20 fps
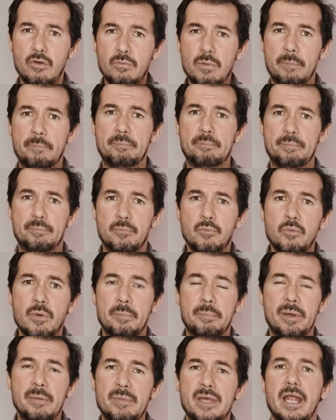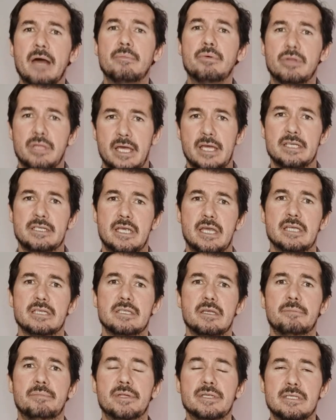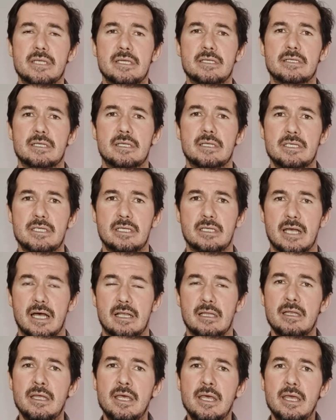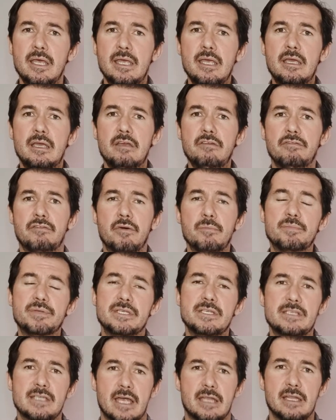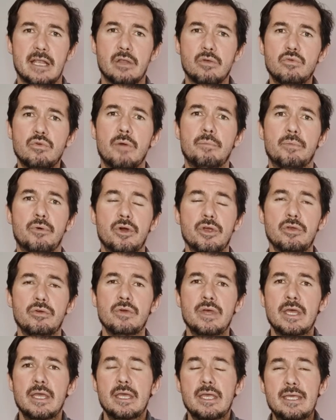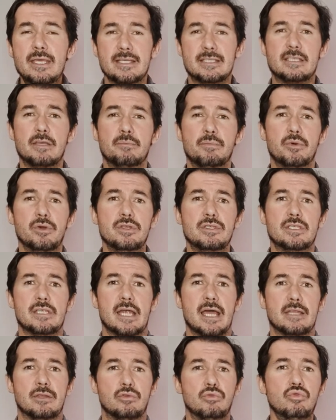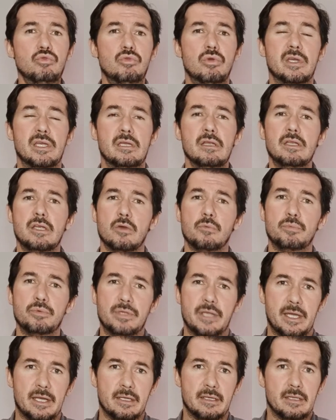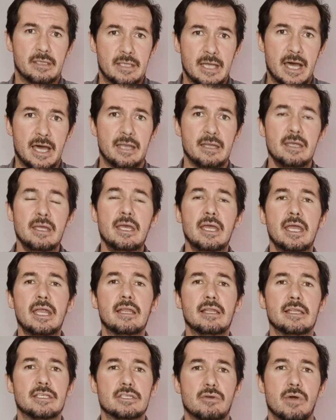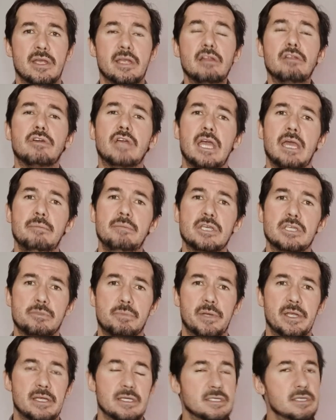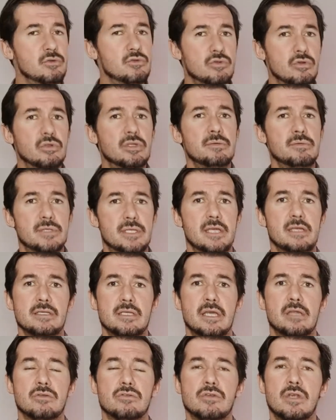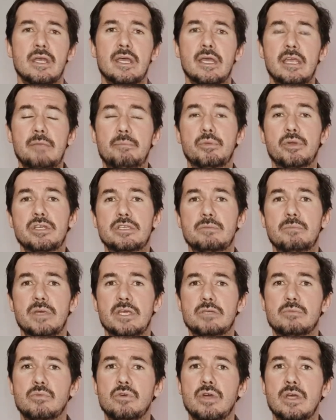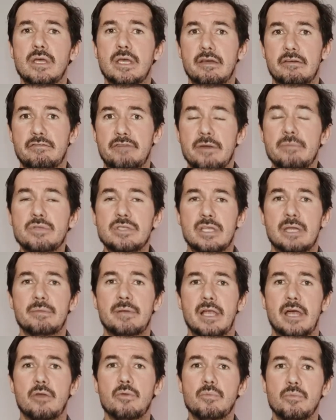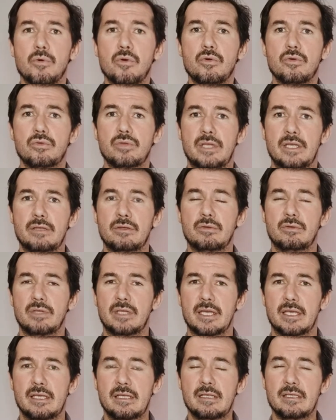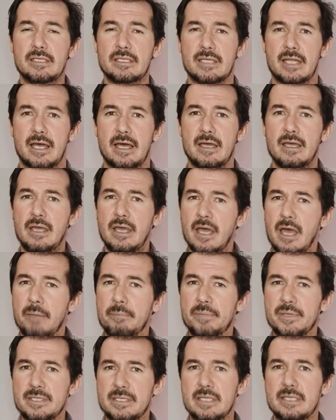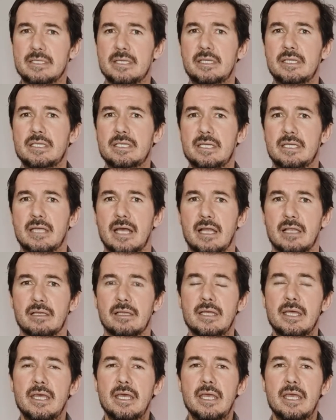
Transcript: uma, uma primeira abordagem a esta presença digital e que vão precisar de algum apoio e esse apoio será tudo aquilo que eu puder dar em relação àquilo que é a minha experiência nos últimos três anos e por isso mesmo vamos trabalhar um pouco dentro daquilo que será a presença digital.